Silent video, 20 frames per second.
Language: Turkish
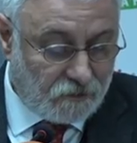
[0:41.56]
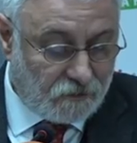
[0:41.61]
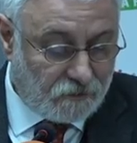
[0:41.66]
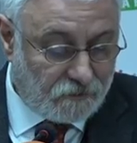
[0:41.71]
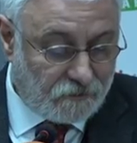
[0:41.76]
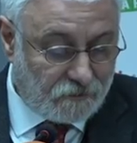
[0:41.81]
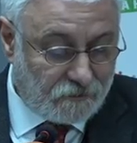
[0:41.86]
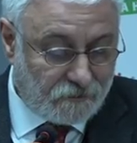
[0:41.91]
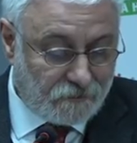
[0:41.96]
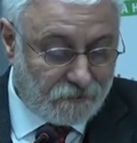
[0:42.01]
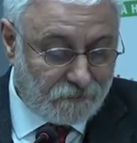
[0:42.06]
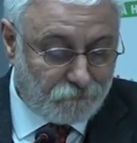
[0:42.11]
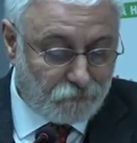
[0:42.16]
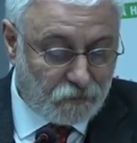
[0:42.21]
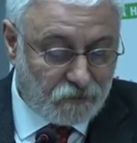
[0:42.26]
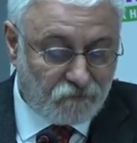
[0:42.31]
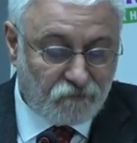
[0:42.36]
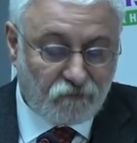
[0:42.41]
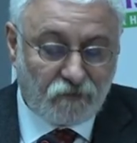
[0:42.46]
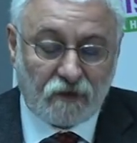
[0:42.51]
e,
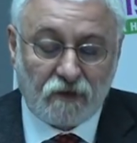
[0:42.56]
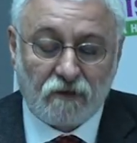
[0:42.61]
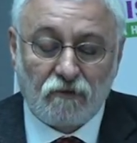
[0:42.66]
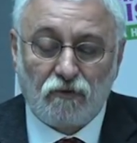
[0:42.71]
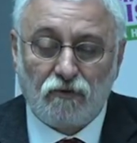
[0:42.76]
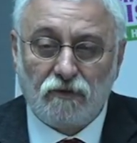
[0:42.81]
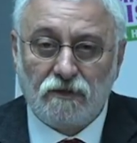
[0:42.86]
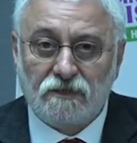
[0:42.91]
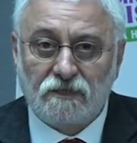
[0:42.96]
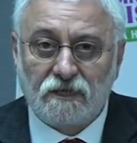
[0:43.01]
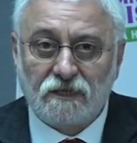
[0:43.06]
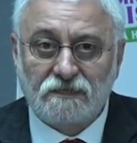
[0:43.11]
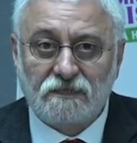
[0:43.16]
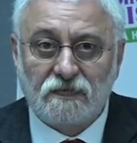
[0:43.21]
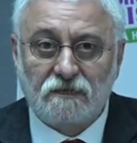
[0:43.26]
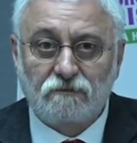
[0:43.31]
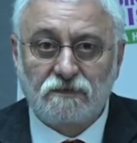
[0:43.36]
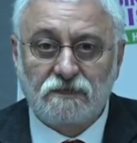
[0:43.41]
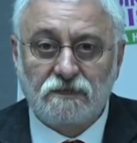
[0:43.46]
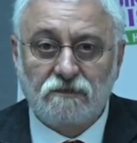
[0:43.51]
ve o
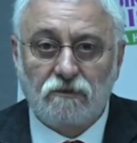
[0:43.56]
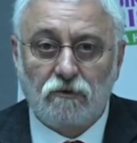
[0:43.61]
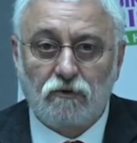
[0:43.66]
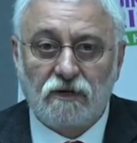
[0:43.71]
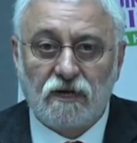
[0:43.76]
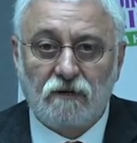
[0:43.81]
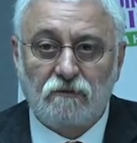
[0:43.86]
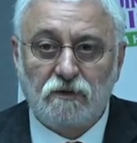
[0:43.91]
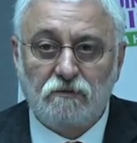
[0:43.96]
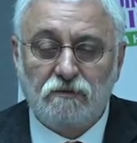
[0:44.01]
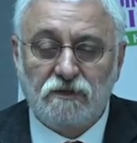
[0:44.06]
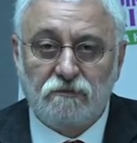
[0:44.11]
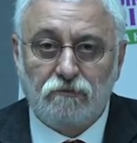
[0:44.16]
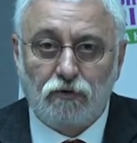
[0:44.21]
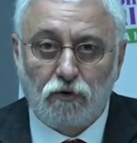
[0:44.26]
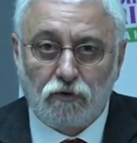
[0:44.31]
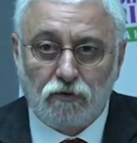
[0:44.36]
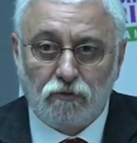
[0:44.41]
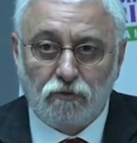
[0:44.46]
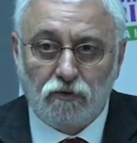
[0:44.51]
itirazlarımızın önemli bir
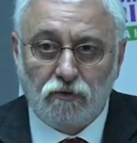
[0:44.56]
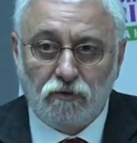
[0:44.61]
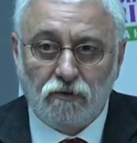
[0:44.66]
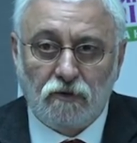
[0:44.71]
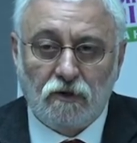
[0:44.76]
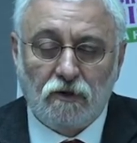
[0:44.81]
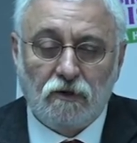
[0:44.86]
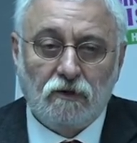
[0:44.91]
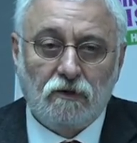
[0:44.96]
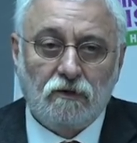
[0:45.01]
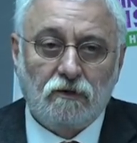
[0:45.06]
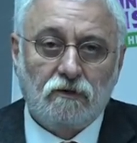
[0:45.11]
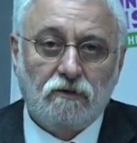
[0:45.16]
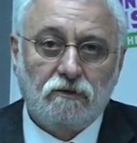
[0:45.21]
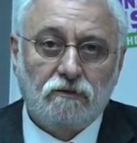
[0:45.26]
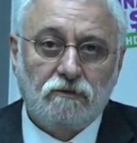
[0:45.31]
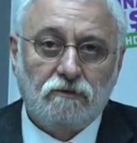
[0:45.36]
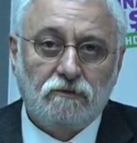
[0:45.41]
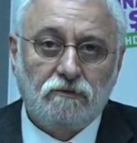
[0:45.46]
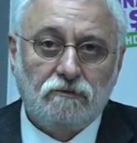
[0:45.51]
bölümü
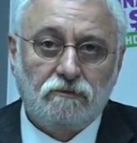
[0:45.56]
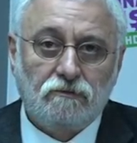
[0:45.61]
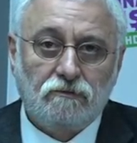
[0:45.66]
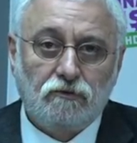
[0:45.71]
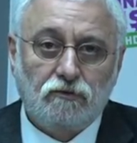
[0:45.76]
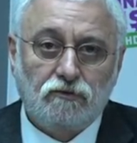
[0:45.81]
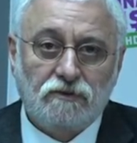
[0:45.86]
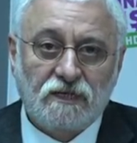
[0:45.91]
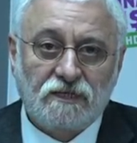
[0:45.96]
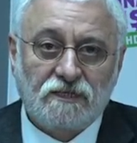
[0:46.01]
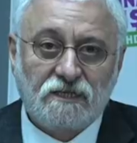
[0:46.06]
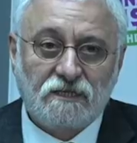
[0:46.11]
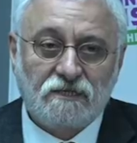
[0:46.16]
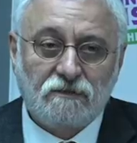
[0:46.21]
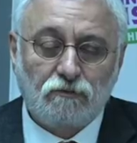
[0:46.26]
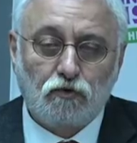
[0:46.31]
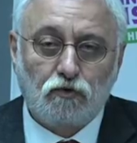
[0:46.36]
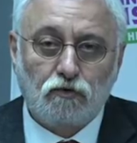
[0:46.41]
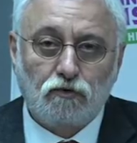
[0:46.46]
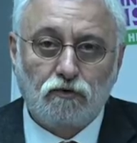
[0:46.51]
Yüksek
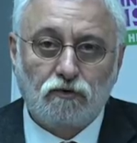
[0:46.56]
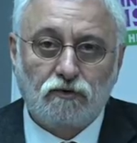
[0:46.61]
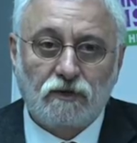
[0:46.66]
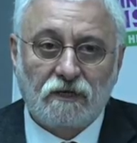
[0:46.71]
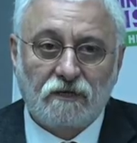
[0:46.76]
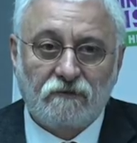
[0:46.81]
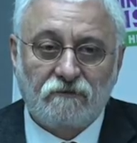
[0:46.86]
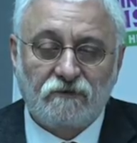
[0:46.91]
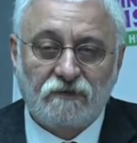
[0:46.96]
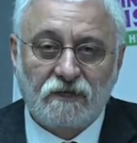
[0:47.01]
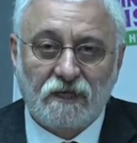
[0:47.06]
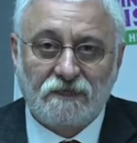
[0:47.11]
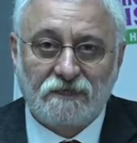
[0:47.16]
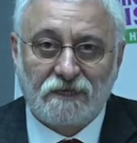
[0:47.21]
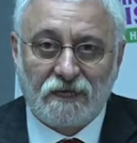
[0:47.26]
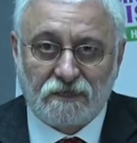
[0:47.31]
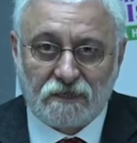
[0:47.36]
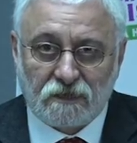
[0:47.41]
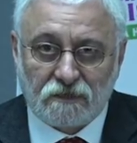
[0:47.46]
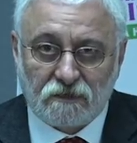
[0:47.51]
Seçim Kurulu tarafından
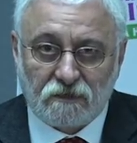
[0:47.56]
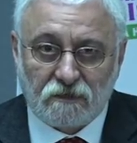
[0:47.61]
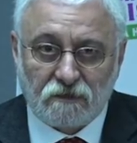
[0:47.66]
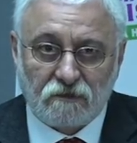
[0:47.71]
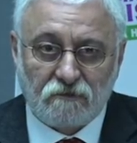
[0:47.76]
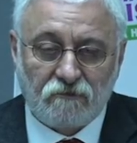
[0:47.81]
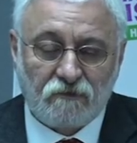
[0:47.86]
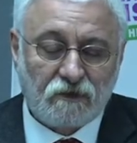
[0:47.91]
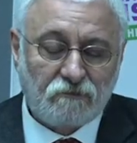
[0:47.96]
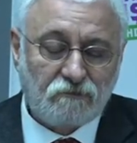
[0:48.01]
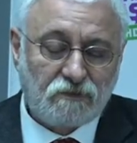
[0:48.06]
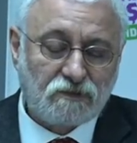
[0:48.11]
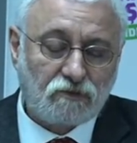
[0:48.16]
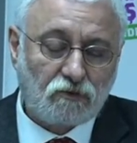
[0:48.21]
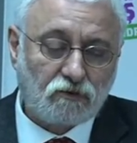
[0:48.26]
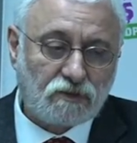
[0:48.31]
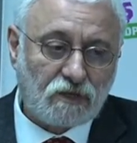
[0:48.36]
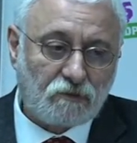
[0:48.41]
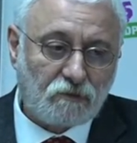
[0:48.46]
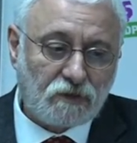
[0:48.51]
reddedildi ve biz
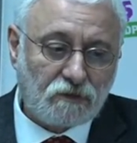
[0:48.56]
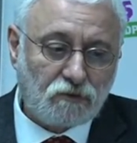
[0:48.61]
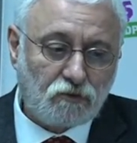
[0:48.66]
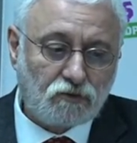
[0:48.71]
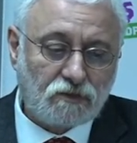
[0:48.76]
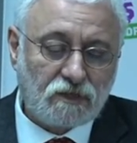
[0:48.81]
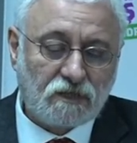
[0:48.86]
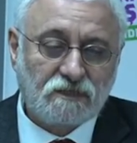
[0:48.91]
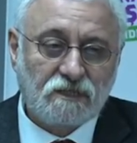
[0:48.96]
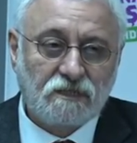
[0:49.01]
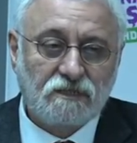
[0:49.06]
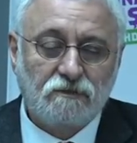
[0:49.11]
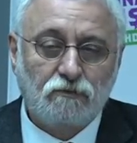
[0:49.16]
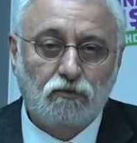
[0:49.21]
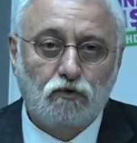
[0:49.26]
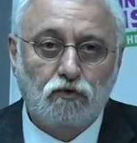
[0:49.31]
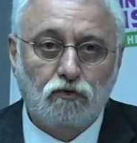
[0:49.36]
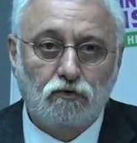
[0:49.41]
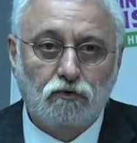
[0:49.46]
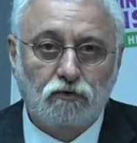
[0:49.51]
o zaman Yüksek Seçim
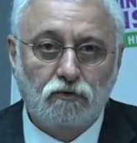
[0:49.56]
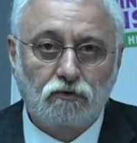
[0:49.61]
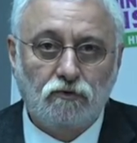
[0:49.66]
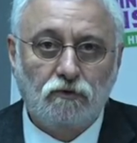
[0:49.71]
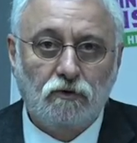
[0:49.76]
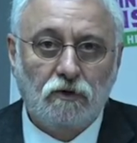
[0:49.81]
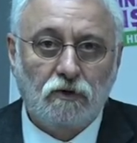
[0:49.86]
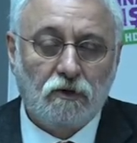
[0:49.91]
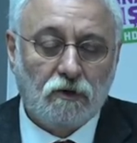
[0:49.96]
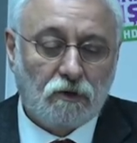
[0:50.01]
Kurulu'nun